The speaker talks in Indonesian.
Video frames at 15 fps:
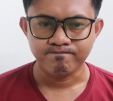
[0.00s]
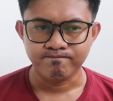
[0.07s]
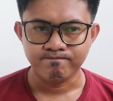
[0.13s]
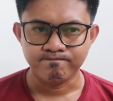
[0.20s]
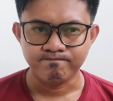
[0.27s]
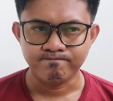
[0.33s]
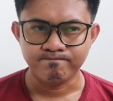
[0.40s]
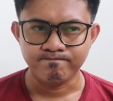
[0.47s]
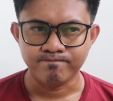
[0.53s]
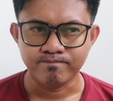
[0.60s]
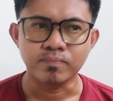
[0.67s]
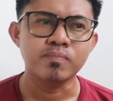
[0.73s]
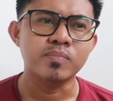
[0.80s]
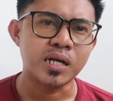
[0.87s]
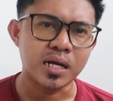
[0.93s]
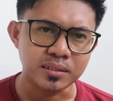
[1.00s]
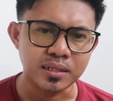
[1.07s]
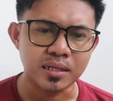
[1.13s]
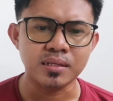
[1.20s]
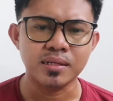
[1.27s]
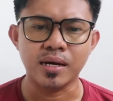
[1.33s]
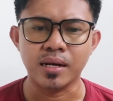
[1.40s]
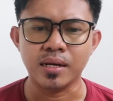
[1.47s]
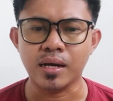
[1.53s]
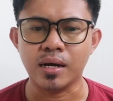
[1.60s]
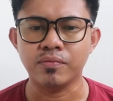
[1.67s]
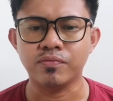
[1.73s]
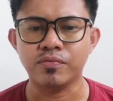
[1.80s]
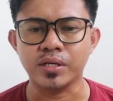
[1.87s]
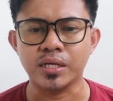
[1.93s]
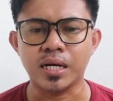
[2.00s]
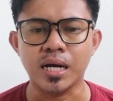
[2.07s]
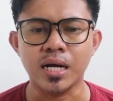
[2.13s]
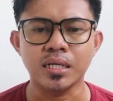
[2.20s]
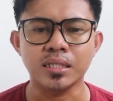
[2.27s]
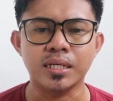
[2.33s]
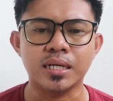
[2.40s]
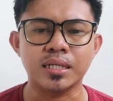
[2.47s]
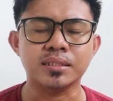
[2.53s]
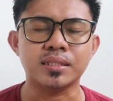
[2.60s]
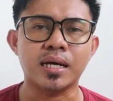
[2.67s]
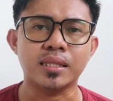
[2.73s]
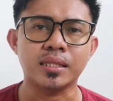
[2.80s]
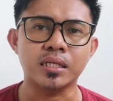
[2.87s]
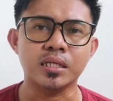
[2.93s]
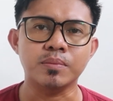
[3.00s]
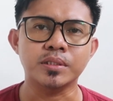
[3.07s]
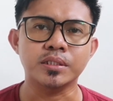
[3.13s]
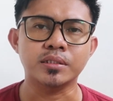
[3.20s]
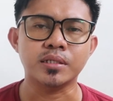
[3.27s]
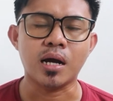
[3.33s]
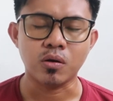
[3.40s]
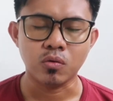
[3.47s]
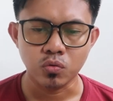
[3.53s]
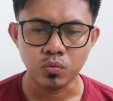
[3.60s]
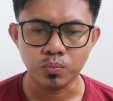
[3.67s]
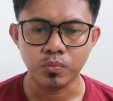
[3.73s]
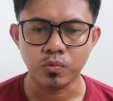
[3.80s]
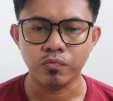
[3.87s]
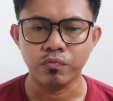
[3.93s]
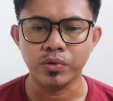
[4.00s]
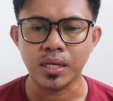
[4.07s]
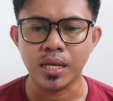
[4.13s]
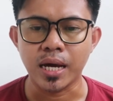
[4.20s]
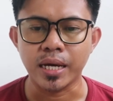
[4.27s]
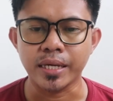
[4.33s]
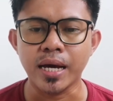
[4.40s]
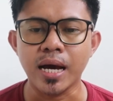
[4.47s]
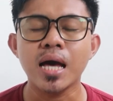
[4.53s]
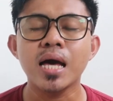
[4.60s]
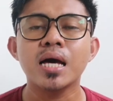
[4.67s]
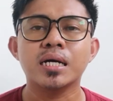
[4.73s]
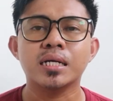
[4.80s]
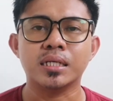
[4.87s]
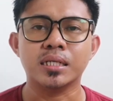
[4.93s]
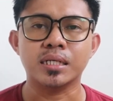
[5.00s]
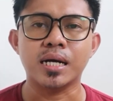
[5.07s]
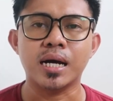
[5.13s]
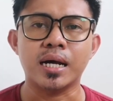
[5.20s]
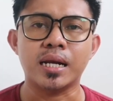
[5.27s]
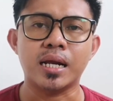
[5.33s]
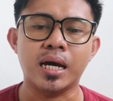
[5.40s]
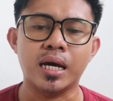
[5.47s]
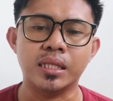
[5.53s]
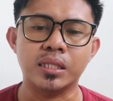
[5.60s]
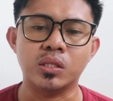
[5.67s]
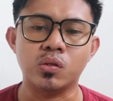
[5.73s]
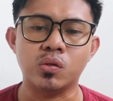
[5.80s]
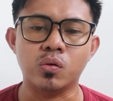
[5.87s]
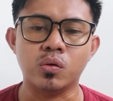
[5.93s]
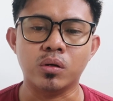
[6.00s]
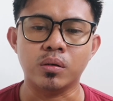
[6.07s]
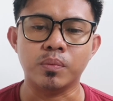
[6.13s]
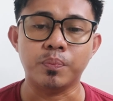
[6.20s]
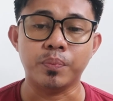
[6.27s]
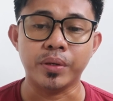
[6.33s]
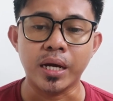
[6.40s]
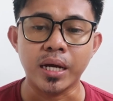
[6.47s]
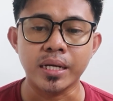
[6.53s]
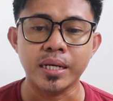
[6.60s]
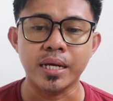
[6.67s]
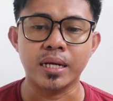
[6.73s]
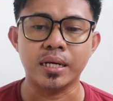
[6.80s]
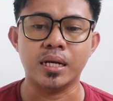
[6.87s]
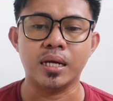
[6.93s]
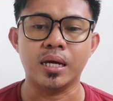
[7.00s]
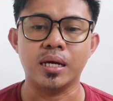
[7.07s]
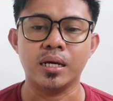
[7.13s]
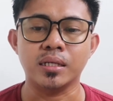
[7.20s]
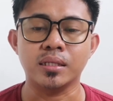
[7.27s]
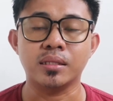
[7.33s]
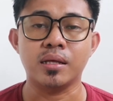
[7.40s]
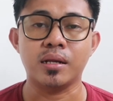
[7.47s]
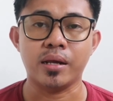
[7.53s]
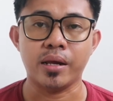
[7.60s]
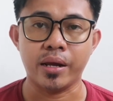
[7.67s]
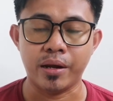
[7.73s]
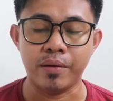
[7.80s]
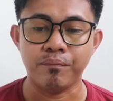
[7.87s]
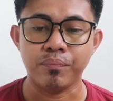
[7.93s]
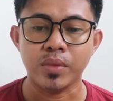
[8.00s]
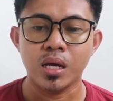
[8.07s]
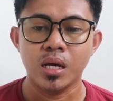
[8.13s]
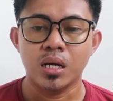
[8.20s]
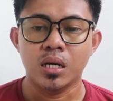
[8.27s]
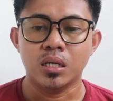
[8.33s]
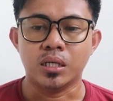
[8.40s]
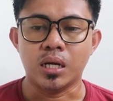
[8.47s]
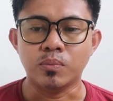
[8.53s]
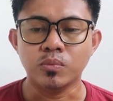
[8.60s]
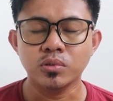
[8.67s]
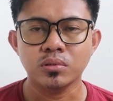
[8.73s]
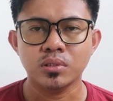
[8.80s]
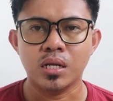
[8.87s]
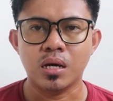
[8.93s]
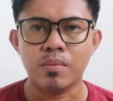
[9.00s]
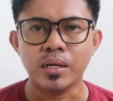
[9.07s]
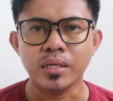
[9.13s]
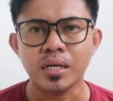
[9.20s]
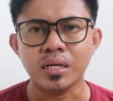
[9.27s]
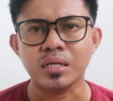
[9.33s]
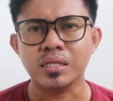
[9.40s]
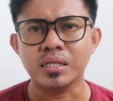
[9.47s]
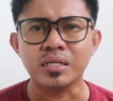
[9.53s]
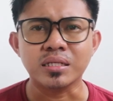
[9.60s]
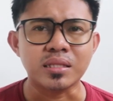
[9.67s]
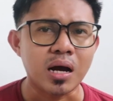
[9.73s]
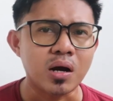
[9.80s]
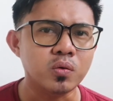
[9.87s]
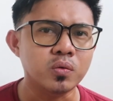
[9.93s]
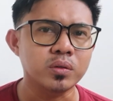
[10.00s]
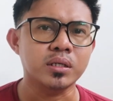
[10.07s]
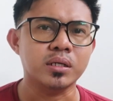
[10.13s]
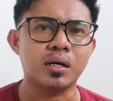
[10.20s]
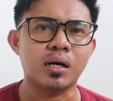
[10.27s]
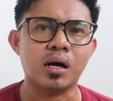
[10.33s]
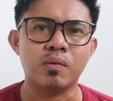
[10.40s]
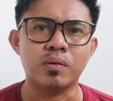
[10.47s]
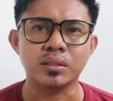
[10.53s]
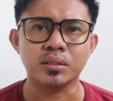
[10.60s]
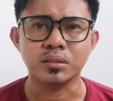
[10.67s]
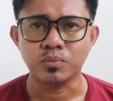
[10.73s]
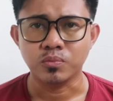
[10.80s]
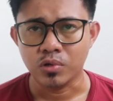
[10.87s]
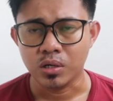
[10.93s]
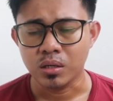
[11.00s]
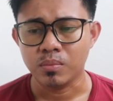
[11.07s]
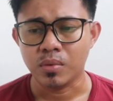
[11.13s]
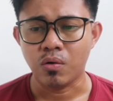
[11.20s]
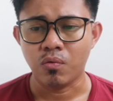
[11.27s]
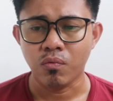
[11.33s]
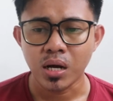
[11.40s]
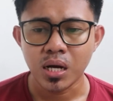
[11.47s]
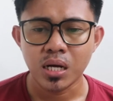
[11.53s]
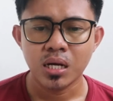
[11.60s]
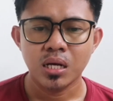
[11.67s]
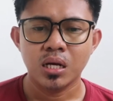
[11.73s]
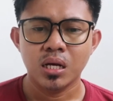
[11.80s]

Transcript: mm, berasal dari Afrika yang saat ini mencakup wilayah negara Ethiopia dan Eritrea. Namun tidak banyak diketahui kawan semua bahwa